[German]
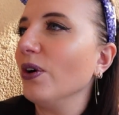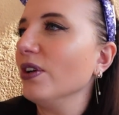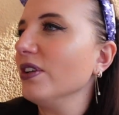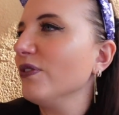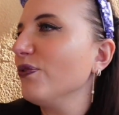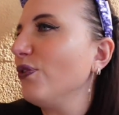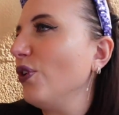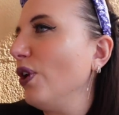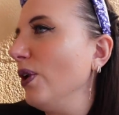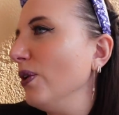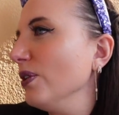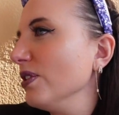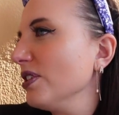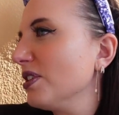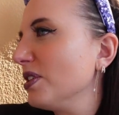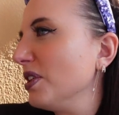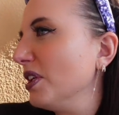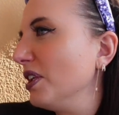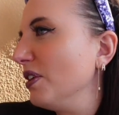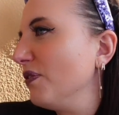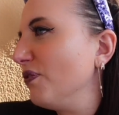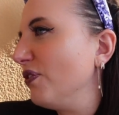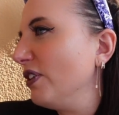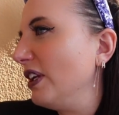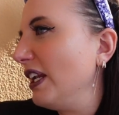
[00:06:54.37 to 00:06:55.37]
Und vor uns
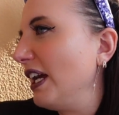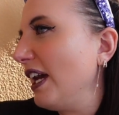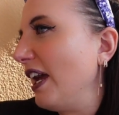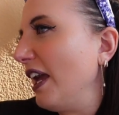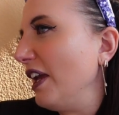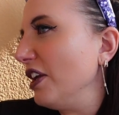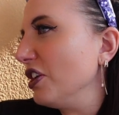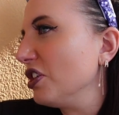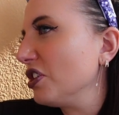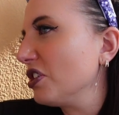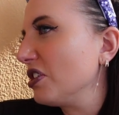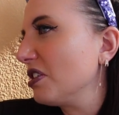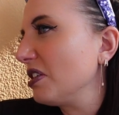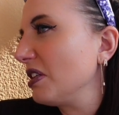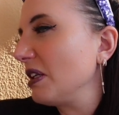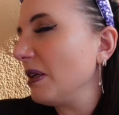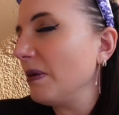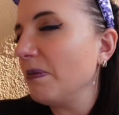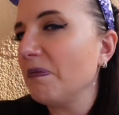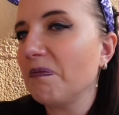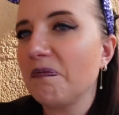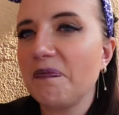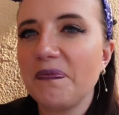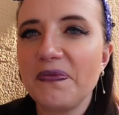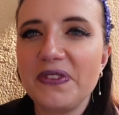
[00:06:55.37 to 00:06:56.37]
sind vielleicht
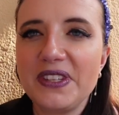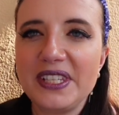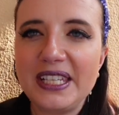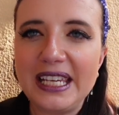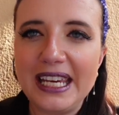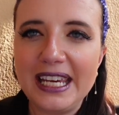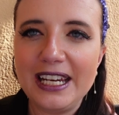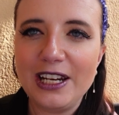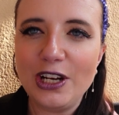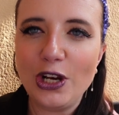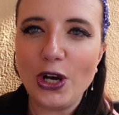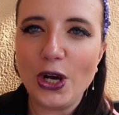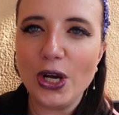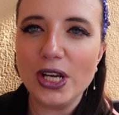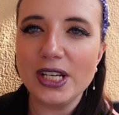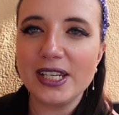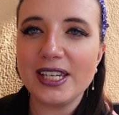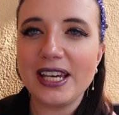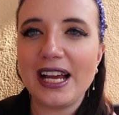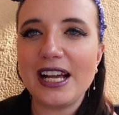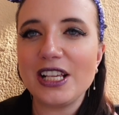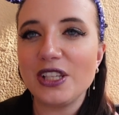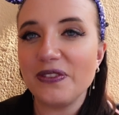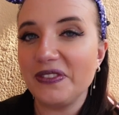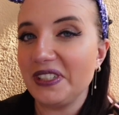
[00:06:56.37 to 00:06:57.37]
zehn
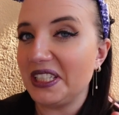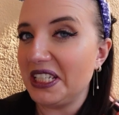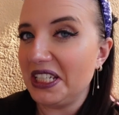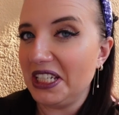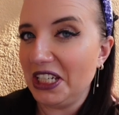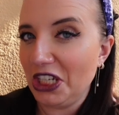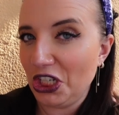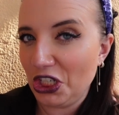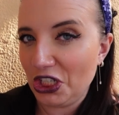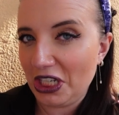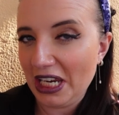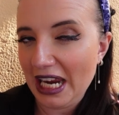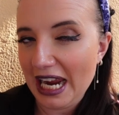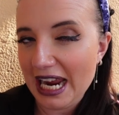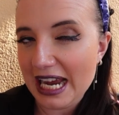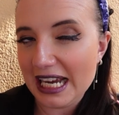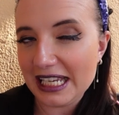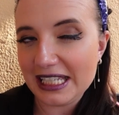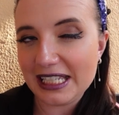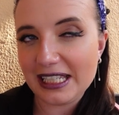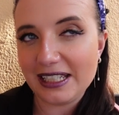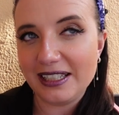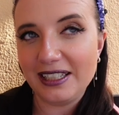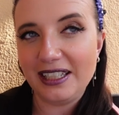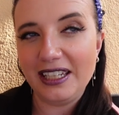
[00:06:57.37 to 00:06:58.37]
Leute, also wir sind nicht die
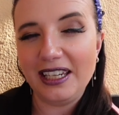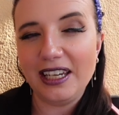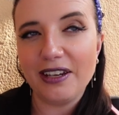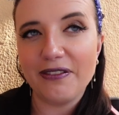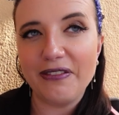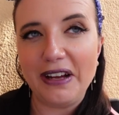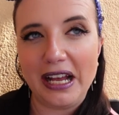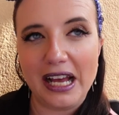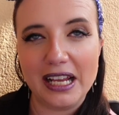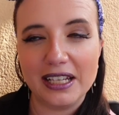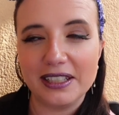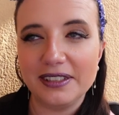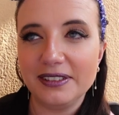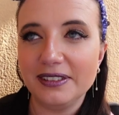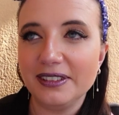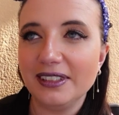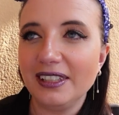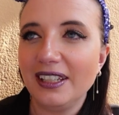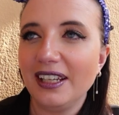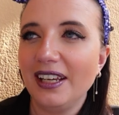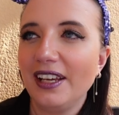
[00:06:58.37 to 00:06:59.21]
Ersten, die hier warten.